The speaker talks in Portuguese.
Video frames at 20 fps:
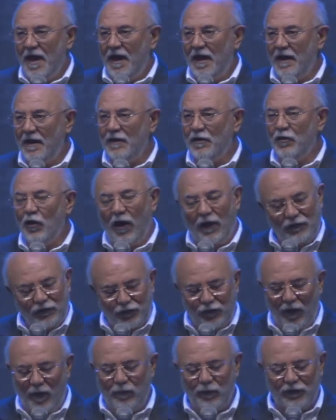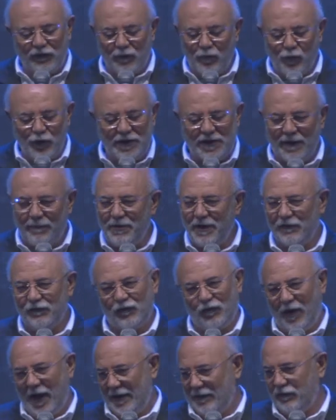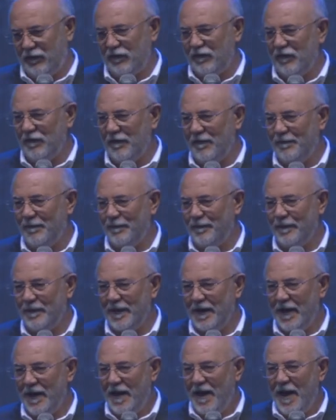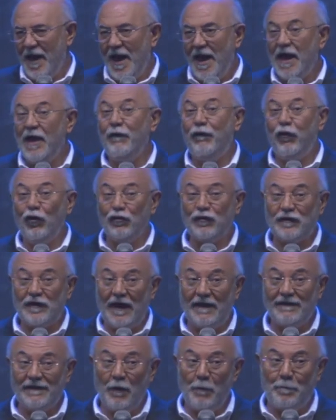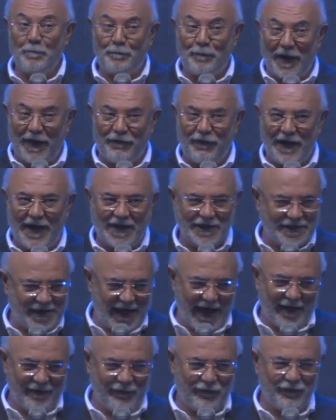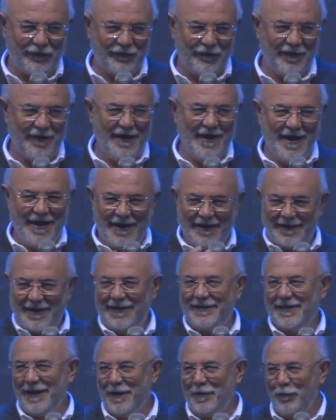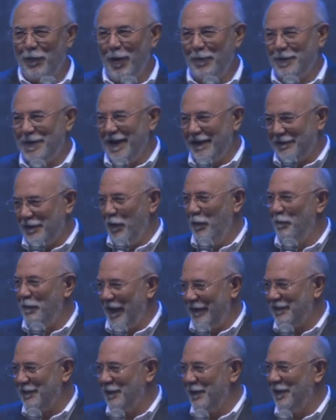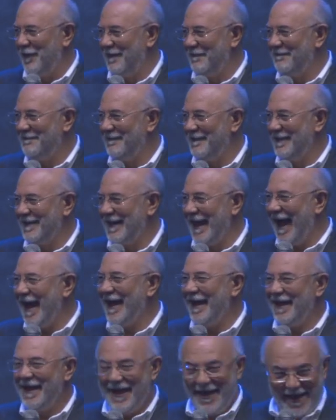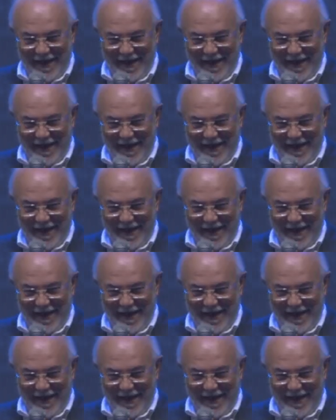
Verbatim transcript: E nós fomos muito abençoados. E vocês são privilegiados de ter um homem desse como pastor, né?